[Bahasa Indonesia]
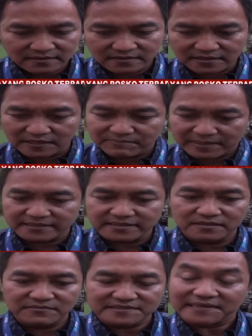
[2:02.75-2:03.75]

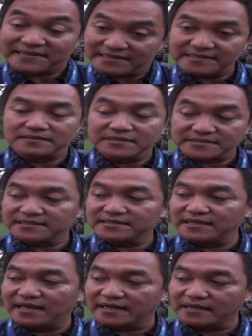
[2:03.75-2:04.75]
kedepannya bisa jadi bisa
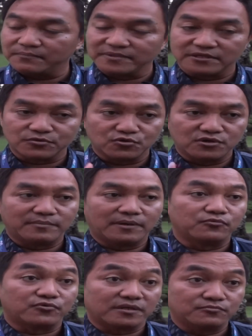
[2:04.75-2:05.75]
jadi akan menyentuh
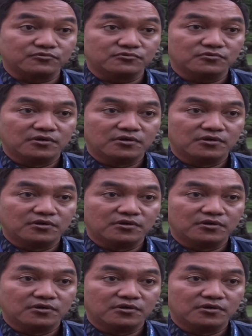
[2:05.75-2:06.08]
50 ribu